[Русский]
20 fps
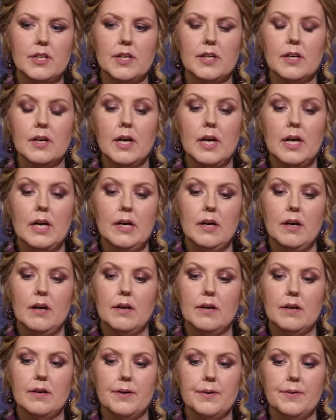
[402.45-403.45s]
И
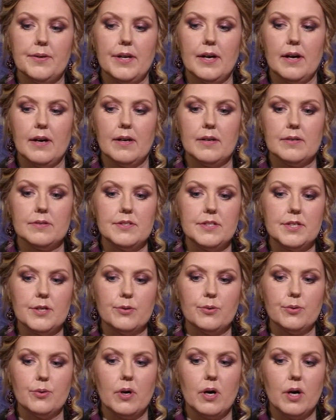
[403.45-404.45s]
э, я
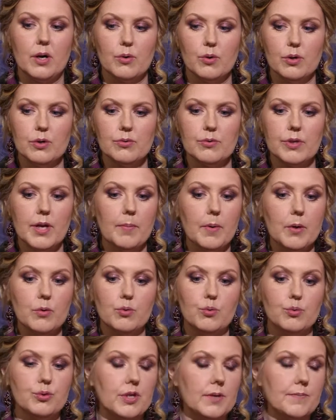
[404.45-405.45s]
делаю корону, я
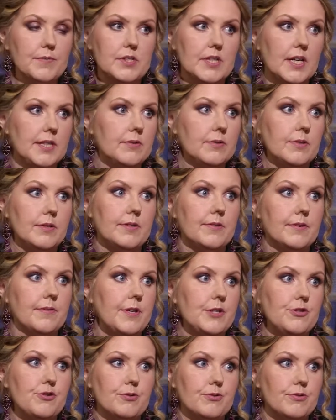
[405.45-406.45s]
могу утром встать и к
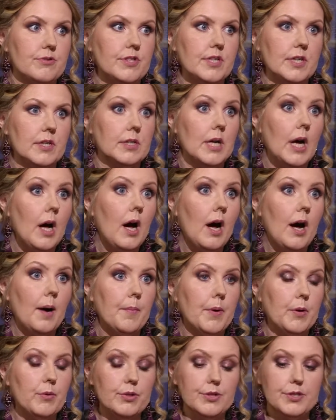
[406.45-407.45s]
вечеру сделать. А
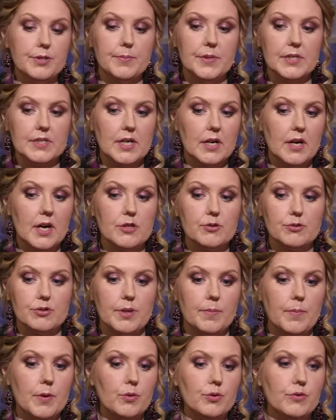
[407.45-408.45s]
могу, если мне закажут,
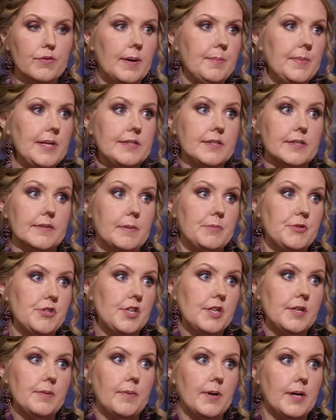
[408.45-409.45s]
я могу два месяца
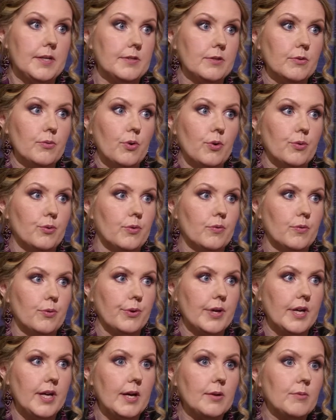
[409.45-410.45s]
вообще не брать иголку в
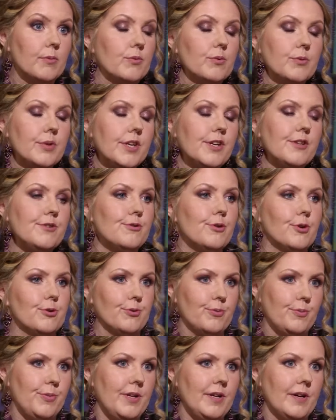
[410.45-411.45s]
руки. Я, ну, не
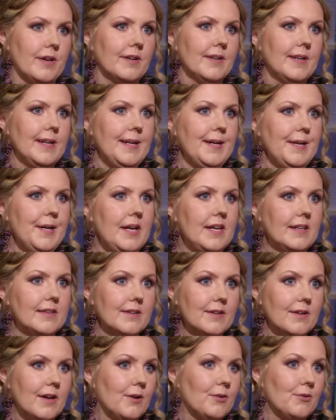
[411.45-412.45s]
идет у меня.
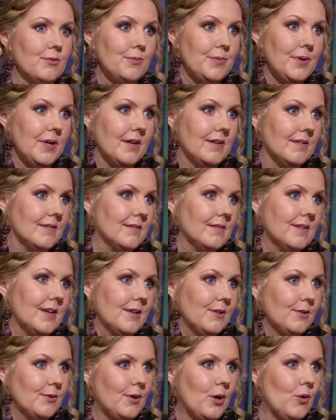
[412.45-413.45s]
Это как у меня,
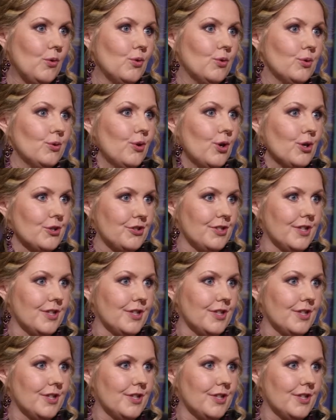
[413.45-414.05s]
как, как у художника.